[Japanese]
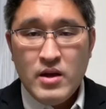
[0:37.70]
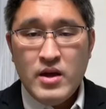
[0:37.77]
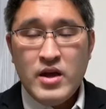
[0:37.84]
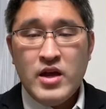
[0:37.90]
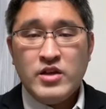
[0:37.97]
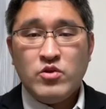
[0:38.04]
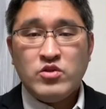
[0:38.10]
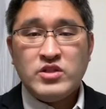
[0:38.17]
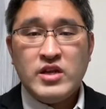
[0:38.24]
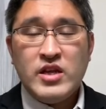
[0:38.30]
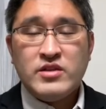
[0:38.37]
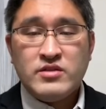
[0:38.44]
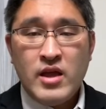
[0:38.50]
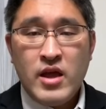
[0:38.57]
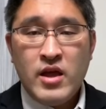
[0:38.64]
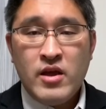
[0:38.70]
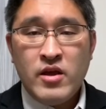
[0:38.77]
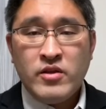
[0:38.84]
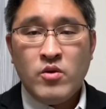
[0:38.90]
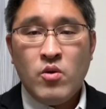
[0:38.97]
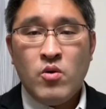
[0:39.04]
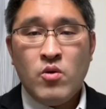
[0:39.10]
えー、そしてですね、
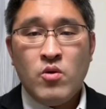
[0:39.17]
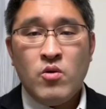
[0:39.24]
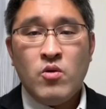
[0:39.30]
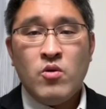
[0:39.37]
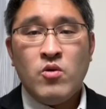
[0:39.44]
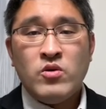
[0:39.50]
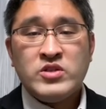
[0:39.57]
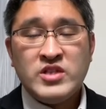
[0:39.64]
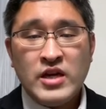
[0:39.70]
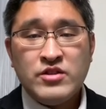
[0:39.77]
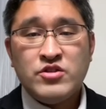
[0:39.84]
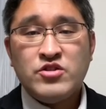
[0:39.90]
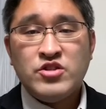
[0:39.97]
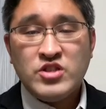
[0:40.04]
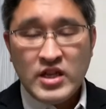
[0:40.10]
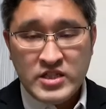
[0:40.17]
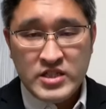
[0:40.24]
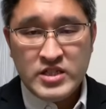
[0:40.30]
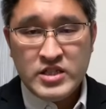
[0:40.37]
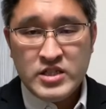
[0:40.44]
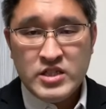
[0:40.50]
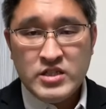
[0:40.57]
えっ、ー、と、4月1
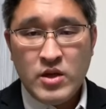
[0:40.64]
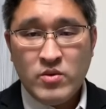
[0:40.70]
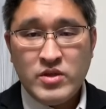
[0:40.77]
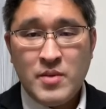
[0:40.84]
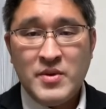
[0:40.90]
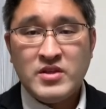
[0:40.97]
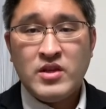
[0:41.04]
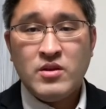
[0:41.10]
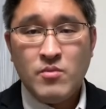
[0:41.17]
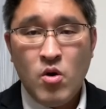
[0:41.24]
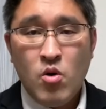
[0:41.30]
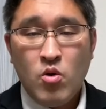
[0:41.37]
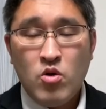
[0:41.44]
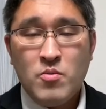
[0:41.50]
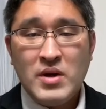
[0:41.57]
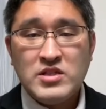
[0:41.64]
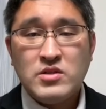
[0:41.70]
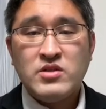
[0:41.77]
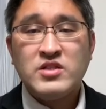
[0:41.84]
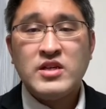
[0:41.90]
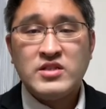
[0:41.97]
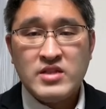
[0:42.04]
日でございますけども、この松
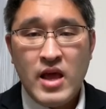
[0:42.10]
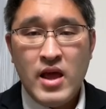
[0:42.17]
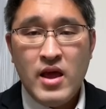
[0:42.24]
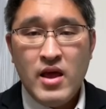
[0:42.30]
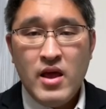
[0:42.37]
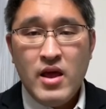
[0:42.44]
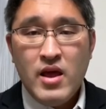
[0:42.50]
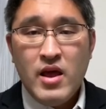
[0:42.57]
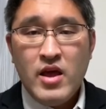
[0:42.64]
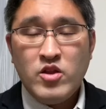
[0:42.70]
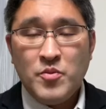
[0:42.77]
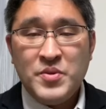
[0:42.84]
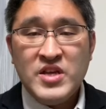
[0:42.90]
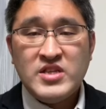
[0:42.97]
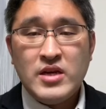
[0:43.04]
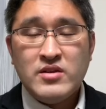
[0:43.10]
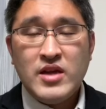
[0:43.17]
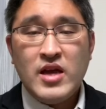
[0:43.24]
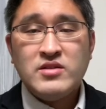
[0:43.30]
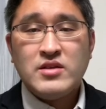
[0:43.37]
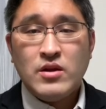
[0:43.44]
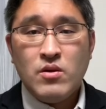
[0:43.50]
戸市ですね、えっ、ー、と、PCR
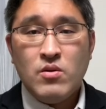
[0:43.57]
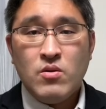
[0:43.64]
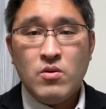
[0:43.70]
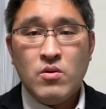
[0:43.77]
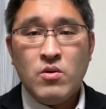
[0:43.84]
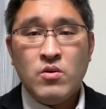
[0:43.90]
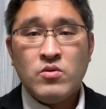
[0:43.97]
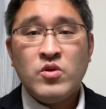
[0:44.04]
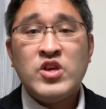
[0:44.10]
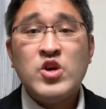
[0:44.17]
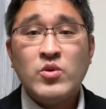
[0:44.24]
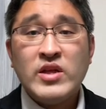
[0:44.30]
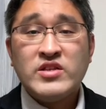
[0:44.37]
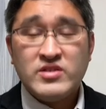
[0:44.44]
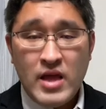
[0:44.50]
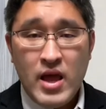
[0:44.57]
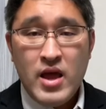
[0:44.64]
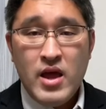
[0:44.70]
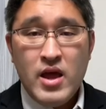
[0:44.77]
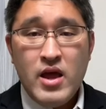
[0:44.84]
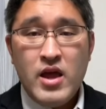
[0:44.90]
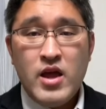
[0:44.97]
検査の費用ですね、
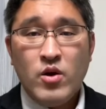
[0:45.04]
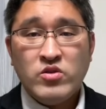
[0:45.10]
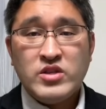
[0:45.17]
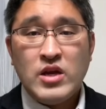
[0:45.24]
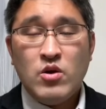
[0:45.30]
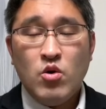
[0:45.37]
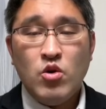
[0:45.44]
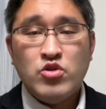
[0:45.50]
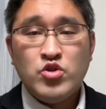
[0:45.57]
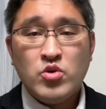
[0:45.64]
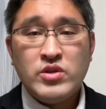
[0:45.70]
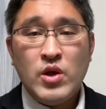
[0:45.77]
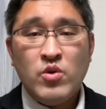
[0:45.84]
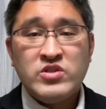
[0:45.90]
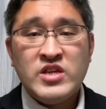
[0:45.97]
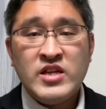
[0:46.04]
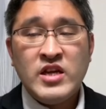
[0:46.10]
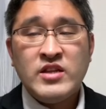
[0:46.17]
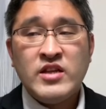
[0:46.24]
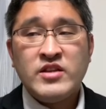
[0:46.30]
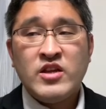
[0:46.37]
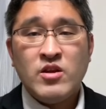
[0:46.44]
えこちらの方の助成をしてい
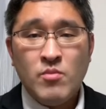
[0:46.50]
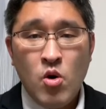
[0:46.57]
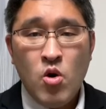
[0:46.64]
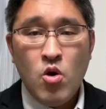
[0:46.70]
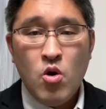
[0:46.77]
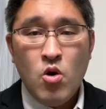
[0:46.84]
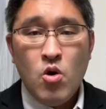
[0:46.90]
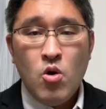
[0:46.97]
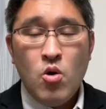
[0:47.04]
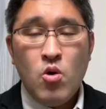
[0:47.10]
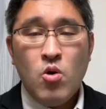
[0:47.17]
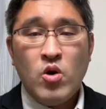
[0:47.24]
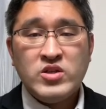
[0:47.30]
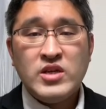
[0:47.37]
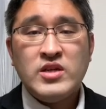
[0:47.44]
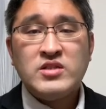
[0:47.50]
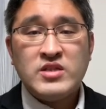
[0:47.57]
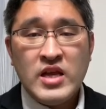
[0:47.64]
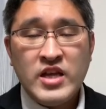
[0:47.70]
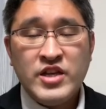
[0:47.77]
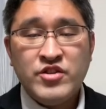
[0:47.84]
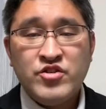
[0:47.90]
たんですけども、こちらです
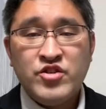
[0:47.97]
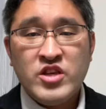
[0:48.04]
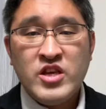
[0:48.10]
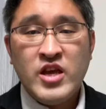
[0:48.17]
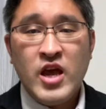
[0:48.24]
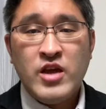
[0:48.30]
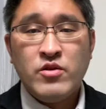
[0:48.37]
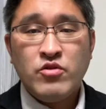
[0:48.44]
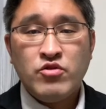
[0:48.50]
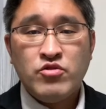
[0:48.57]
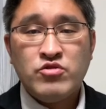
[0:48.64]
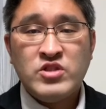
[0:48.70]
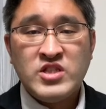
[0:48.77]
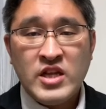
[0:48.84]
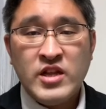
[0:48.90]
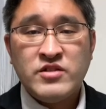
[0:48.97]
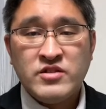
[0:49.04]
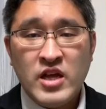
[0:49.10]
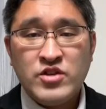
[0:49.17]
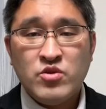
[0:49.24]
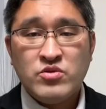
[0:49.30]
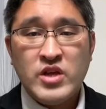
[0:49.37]
ね、引き続き継続してで
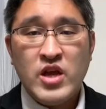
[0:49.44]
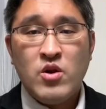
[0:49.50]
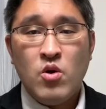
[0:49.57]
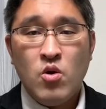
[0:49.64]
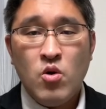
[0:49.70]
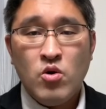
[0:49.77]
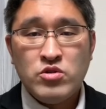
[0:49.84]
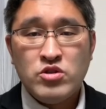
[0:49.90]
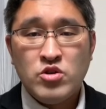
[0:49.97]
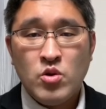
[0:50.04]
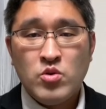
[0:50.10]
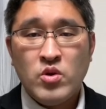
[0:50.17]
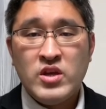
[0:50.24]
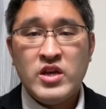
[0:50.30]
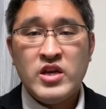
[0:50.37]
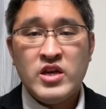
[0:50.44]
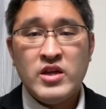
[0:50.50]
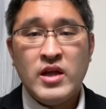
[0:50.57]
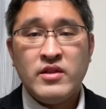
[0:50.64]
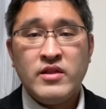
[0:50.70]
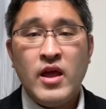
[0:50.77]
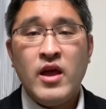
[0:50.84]
すね、女性の方をすることに
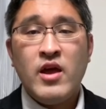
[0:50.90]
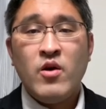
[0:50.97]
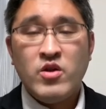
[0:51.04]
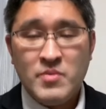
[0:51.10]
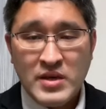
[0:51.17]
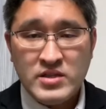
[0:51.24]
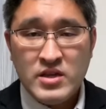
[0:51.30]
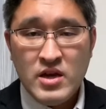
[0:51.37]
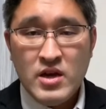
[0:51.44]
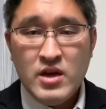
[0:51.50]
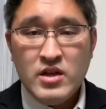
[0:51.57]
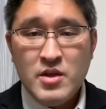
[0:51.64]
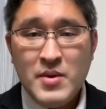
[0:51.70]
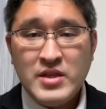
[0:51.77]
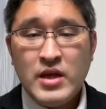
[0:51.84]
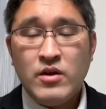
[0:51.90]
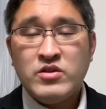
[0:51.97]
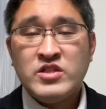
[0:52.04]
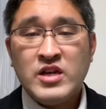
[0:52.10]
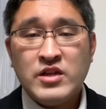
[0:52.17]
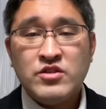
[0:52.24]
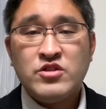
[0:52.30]
なっております。で、またあの、
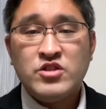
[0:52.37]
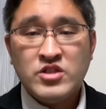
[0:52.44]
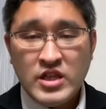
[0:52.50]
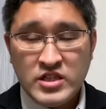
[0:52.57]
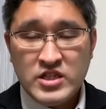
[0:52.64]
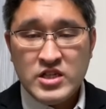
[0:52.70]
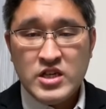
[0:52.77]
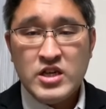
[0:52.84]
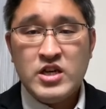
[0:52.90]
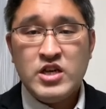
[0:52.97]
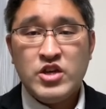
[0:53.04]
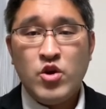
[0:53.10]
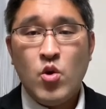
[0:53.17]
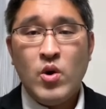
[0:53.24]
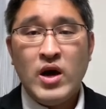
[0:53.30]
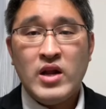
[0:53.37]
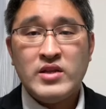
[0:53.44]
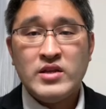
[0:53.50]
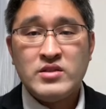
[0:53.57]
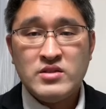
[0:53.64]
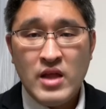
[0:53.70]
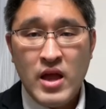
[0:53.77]
4月1日、えー、今日から
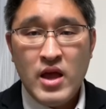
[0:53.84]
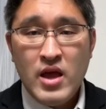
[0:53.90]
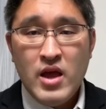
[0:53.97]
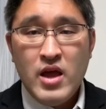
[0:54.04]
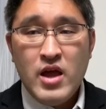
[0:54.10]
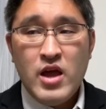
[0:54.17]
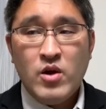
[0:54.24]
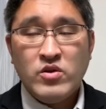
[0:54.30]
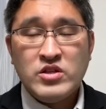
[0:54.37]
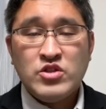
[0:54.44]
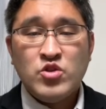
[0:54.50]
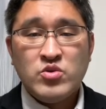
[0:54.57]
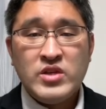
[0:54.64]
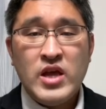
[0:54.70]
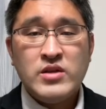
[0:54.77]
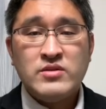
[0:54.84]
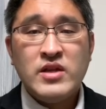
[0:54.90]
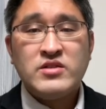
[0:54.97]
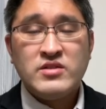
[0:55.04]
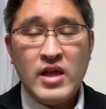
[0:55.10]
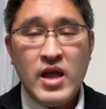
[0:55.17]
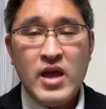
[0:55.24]
ですね、えー、こちら女性の
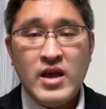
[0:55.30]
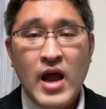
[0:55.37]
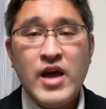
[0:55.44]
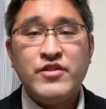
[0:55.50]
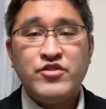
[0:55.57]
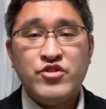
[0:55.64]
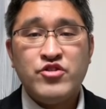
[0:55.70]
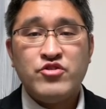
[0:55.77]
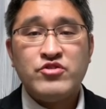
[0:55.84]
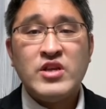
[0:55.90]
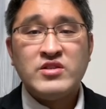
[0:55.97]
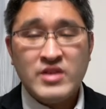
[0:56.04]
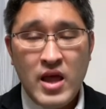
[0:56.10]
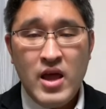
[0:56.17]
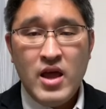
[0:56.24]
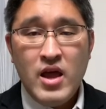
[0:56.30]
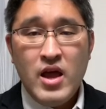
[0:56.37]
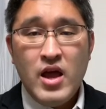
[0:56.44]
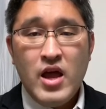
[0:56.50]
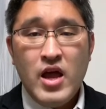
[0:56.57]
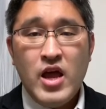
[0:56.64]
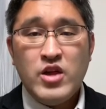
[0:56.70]
ですね、回数ですね、
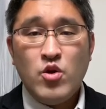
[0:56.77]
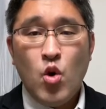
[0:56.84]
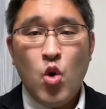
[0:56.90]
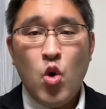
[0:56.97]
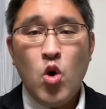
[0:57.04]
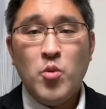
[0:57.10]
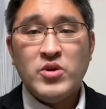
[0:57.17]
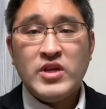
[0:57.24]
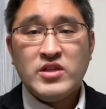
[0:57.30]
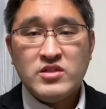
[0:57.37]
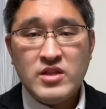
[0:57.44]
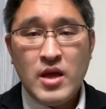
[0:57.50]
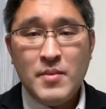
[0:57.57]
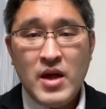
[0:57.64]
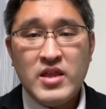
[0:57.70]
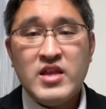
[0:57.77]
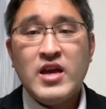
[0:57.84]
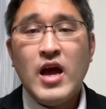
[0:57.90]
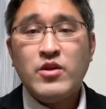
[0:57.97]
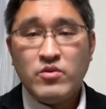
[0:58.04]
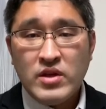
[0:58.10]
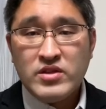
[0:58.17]
えー、の方もですね、まあ2
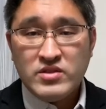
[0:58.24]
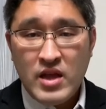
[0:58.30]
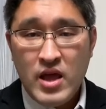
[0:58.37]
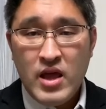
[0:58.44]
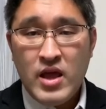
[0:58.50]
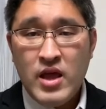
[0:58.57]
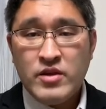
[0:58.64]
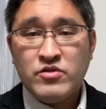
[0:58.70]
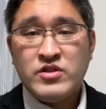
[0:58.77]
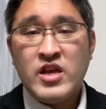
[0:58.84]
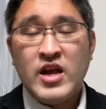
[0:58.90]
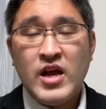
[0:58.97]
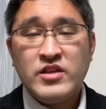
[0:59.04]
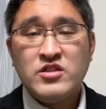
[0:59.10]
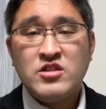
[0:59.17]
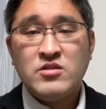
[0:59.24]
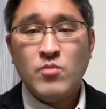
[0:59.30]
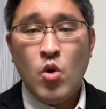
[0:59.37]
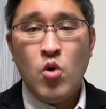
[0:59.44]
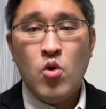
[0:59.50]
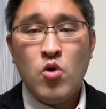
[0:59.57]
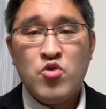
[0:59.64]
回とですね、女性回数
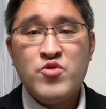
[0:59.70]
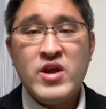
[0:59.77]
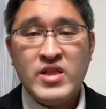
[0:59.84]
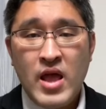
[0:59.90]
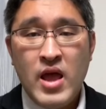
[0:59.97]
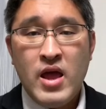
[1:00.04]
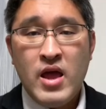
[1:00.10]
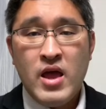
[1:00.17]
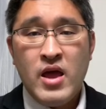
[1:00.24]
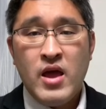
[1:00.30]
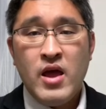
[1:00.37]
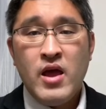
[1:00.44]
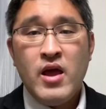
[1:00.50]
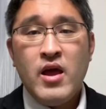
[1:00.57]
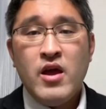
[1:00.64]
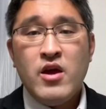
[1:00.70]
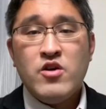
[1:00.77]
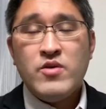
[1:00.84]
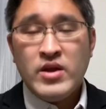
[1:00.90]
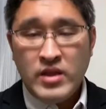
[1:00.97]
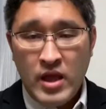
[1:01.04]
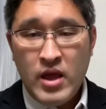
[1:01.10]
も増えて、
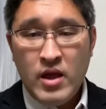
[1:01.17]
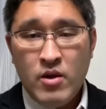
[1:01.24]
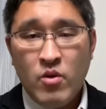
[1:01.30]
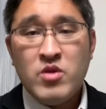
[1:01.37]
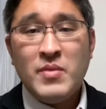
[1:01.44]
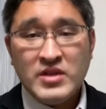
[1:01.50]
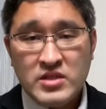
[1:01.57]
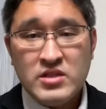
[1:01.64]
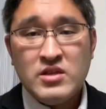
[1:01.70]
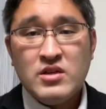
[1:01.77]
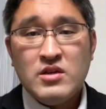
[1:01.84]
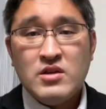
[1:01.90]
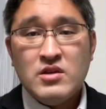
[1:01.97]
えー、増えております。